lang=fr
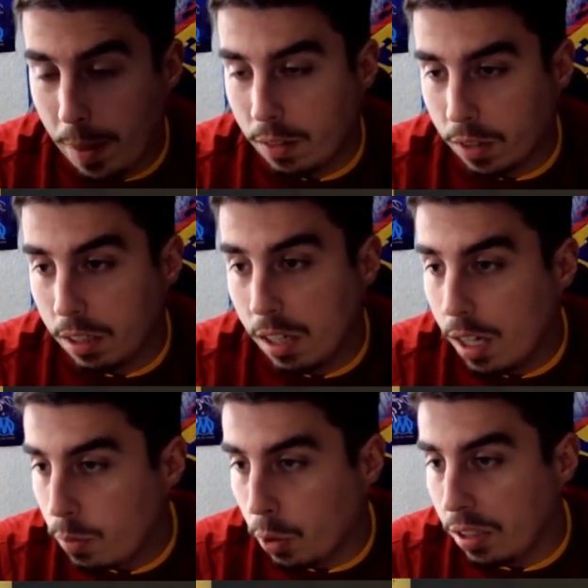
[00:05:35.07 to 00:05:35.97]
mal en vrai.
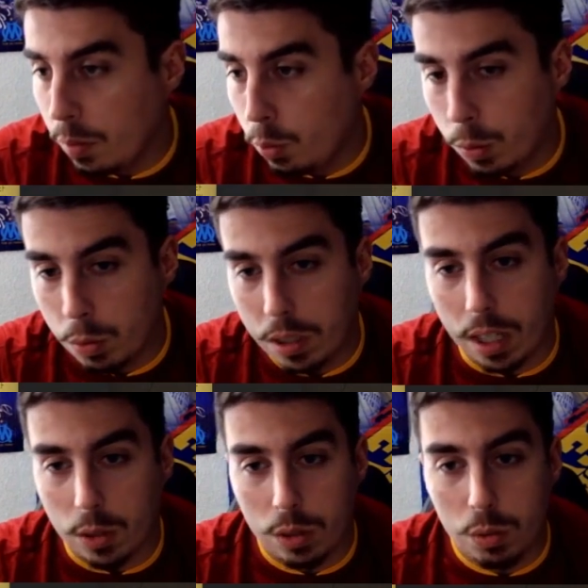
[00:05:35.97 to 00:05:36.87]
Pour un début écoutez
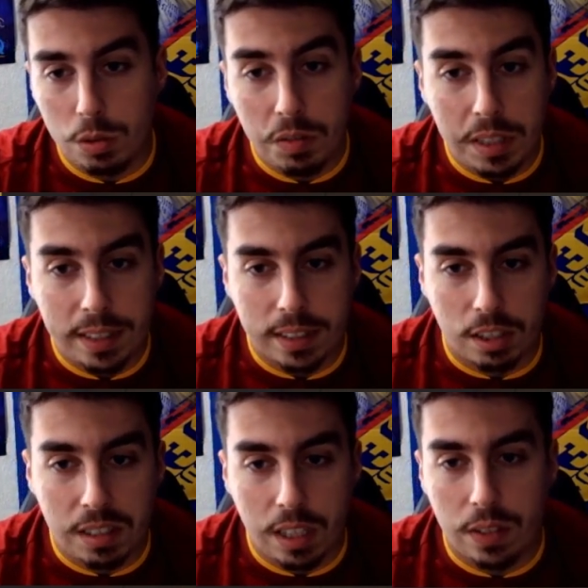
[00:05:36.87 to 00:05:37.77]
il a 72 de vitesse,
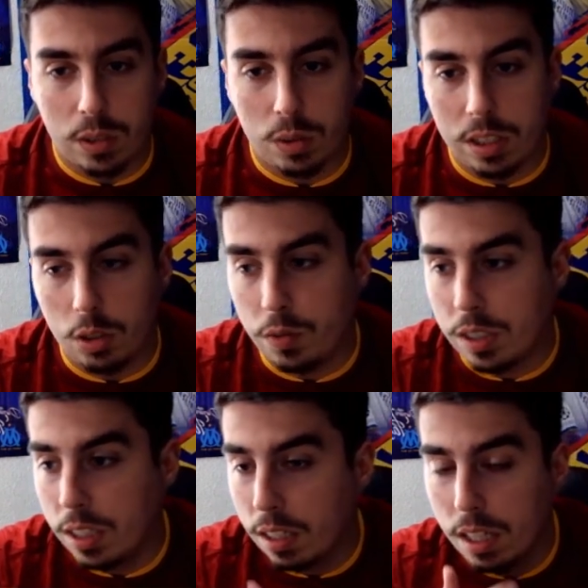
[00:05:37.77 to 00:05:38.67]
80 de défense, 77 de
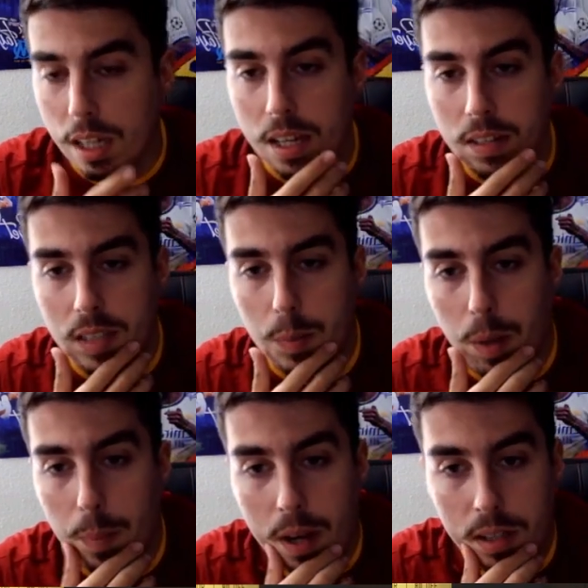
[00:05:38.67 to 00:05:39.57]
physique, c'est
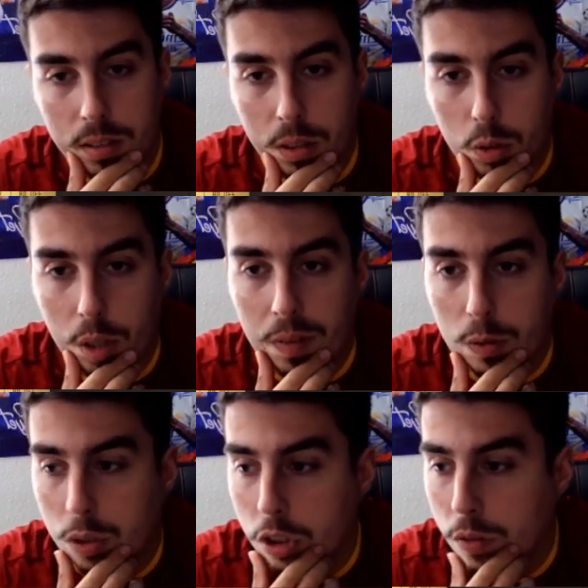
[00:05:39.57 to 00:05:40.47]
pas mal, c'est le top avec
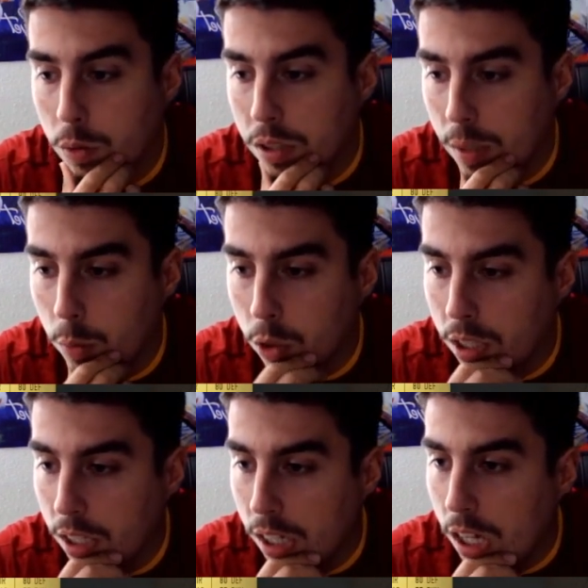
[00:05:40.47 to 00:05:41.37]
79 de dribble, ok.
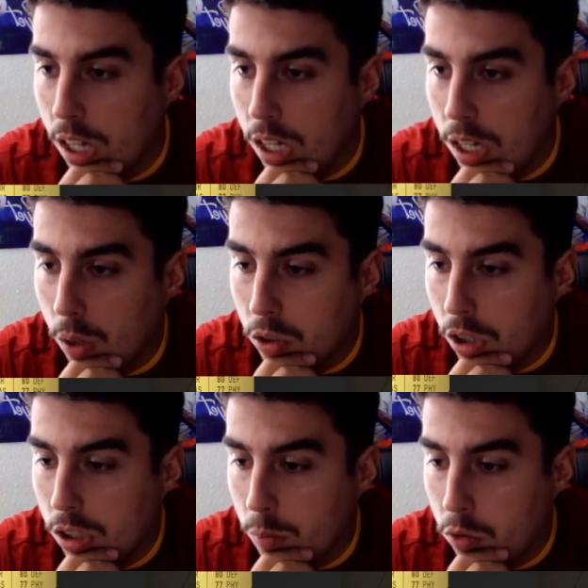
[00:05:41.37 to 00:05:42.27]
Et on
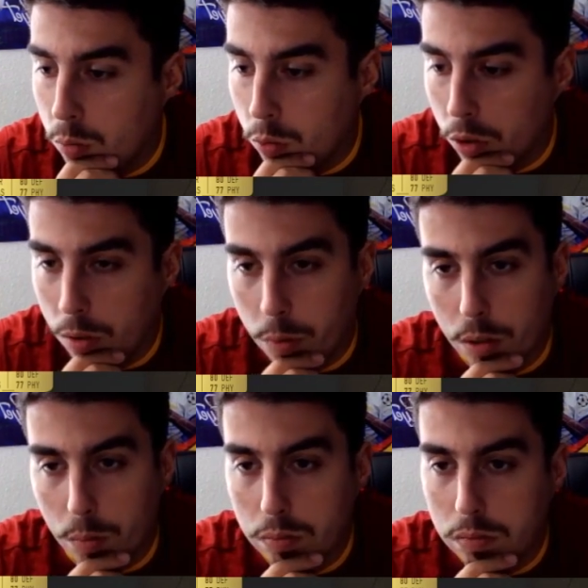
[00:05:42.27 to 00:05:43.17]
a des petits mots euh,
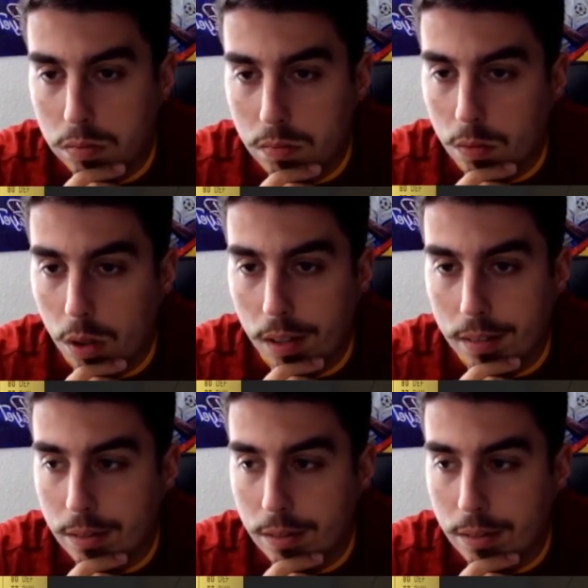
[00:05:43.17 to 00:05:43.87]
frérot. voilà,